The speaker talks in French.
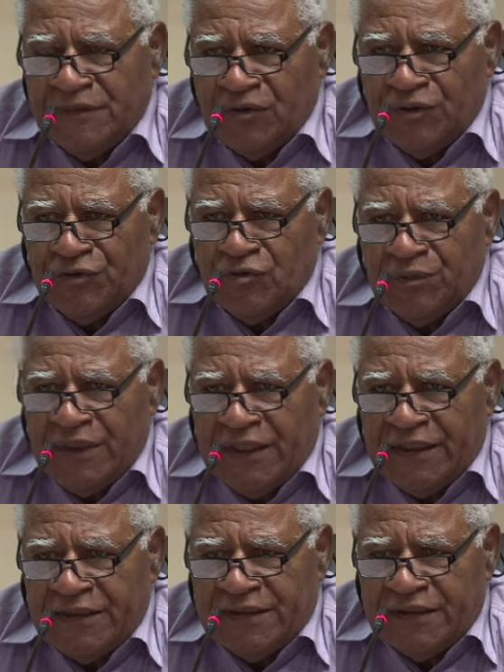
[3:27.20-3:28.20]
l'accord de
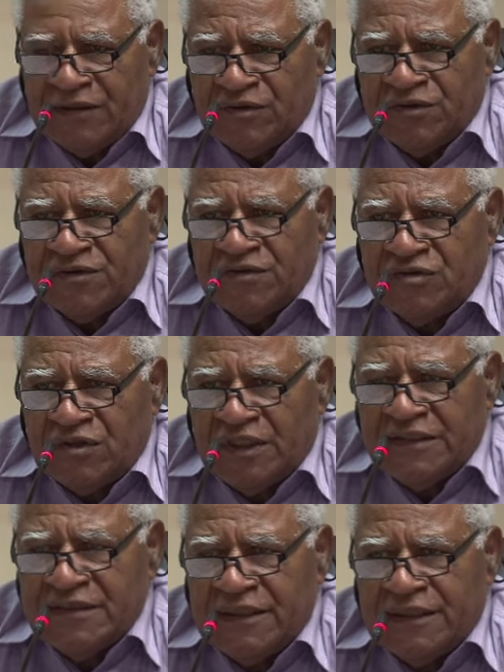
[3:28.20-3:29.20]
Nouméa a été
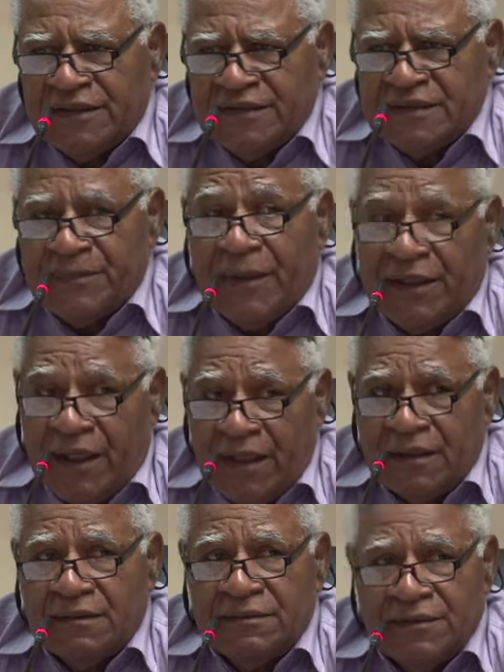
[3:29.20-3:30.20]
constitutionnalisé, c'est pas rien.
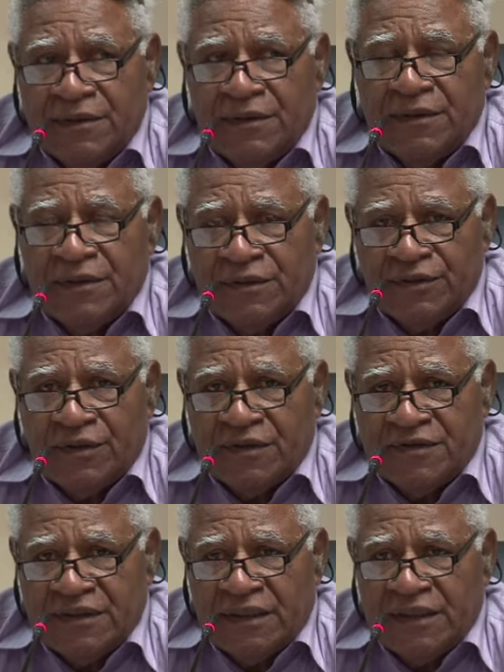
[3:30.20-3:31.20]

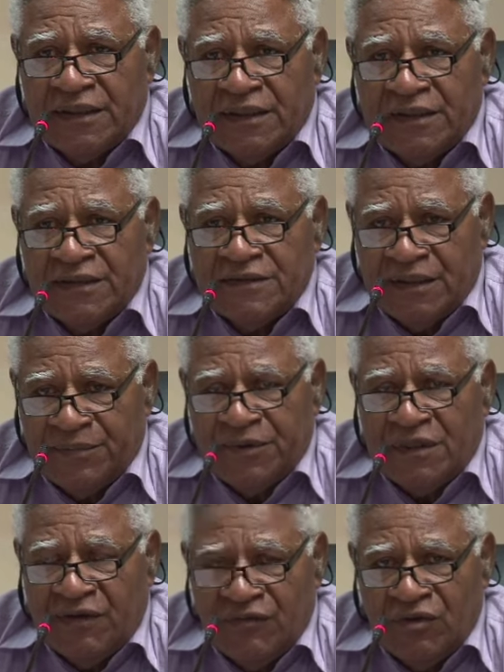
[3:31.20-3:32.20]
Donc c'est, un
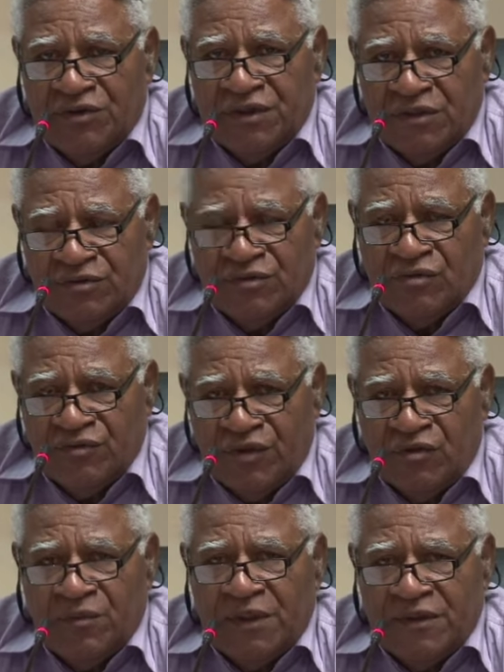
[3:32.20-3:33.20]
peu de la volonté du
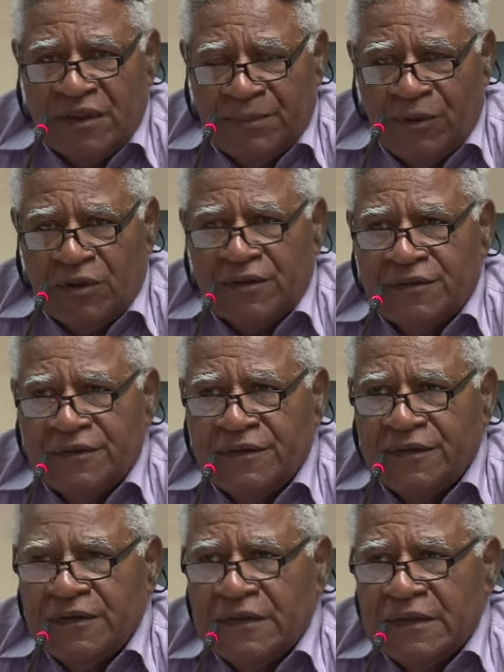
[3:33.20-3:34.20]
gouvernement de l'époque.
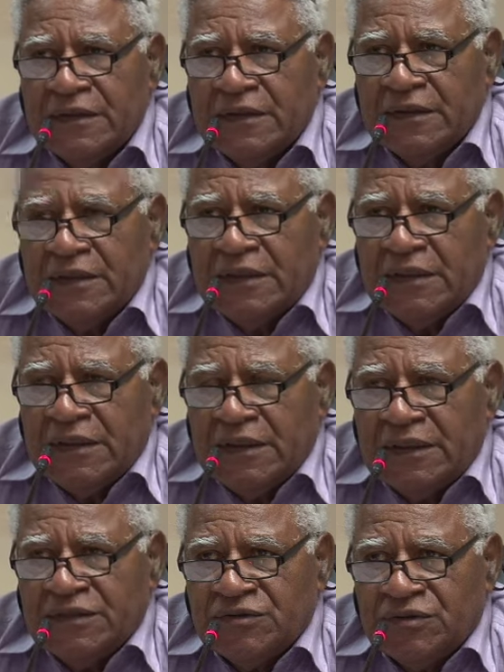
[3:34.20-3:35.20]

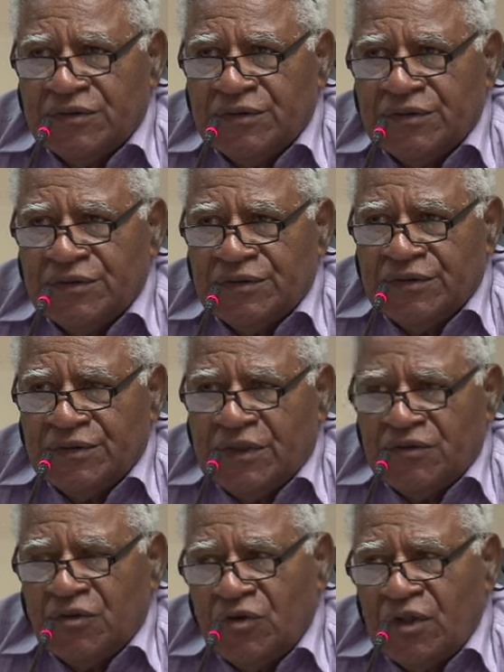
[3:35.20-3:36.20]
Et je,
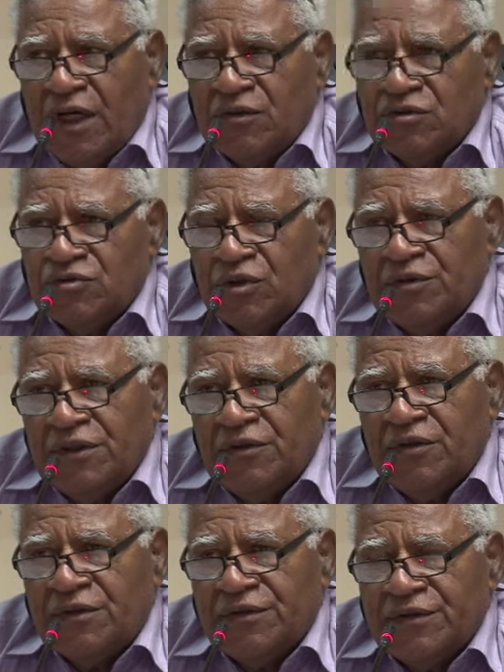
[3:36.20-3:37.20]
quand on regarde aujourd'hui,
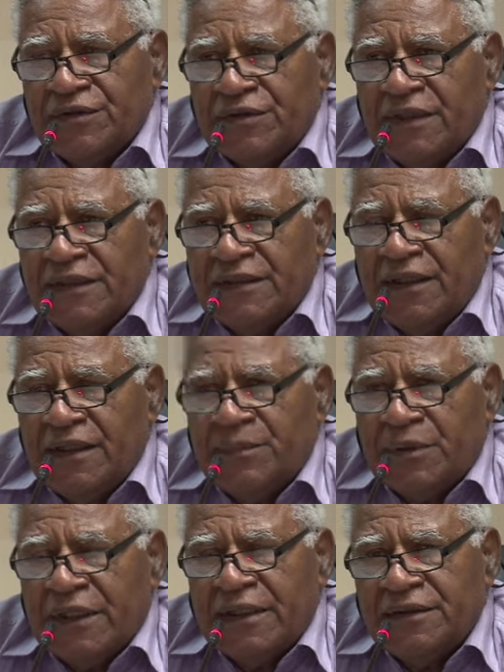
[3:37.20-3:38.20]
donc 30 ans
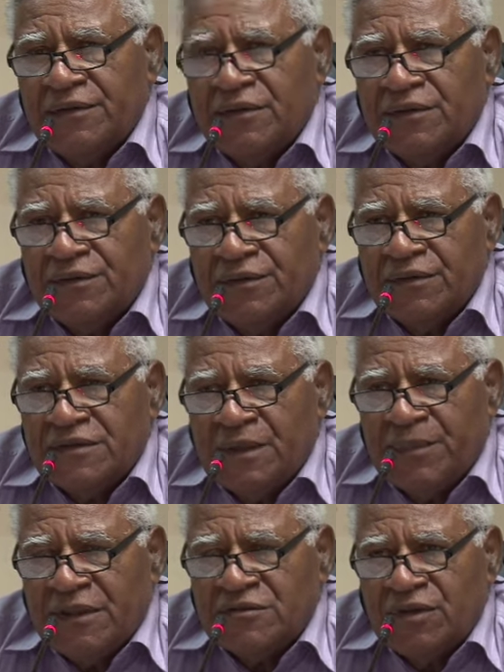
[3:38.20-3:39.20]
après, donc on
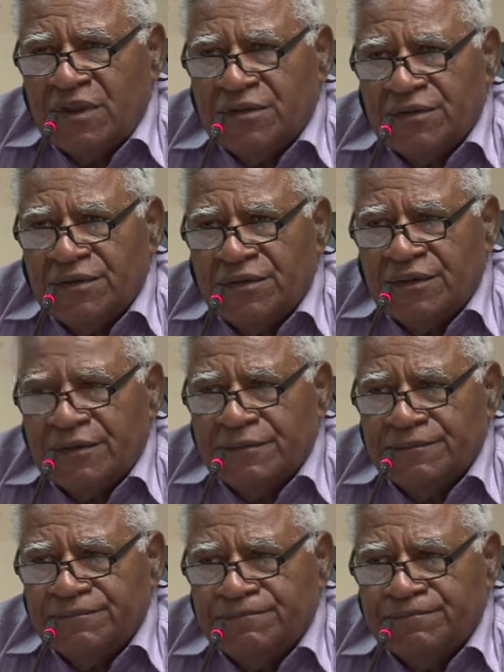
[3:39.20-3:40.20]
s'aperçoit
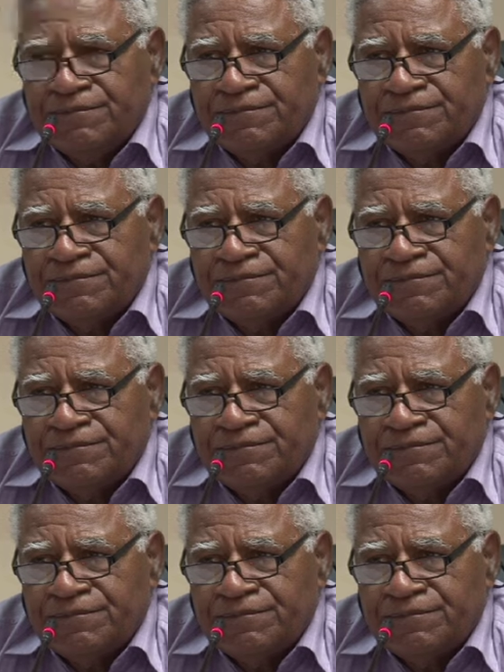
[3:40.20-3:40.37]
que